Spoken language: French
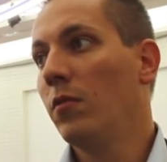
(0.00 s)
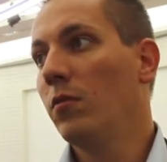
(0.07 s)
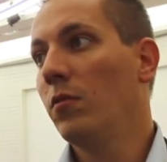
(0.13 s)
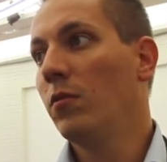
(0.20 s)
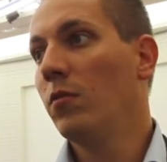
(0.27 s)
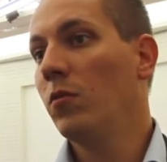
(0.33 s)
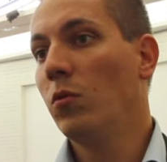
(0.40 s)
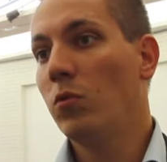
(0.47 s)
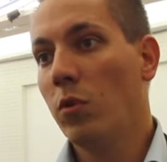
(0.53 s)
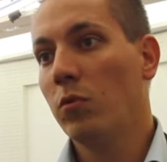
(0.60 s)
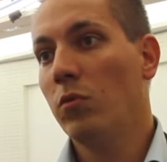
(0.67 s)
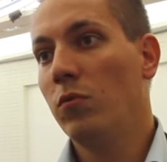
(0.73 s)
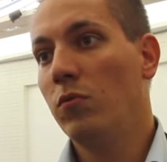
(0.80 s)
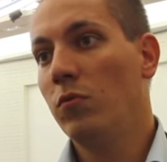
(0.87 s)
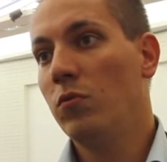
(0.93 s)
une hauteur
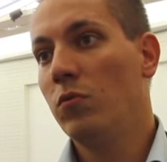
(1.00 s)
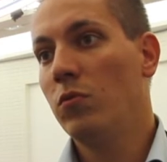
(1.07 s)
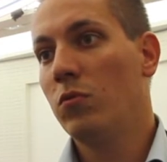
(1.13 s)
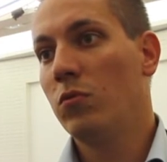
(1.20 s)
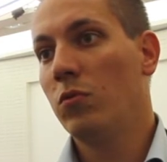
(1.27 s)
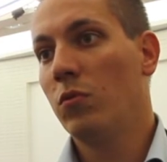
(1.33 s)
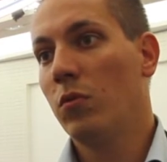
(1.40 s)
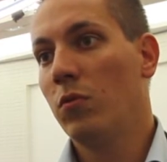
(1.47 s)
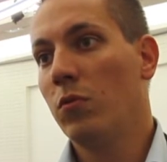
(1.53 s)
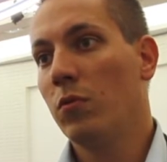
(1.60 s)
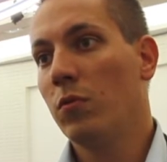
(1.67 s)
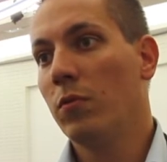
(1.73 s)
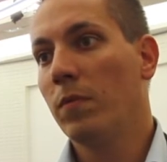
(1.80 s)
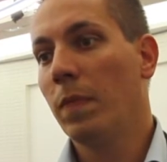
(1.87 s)
de vue sur le,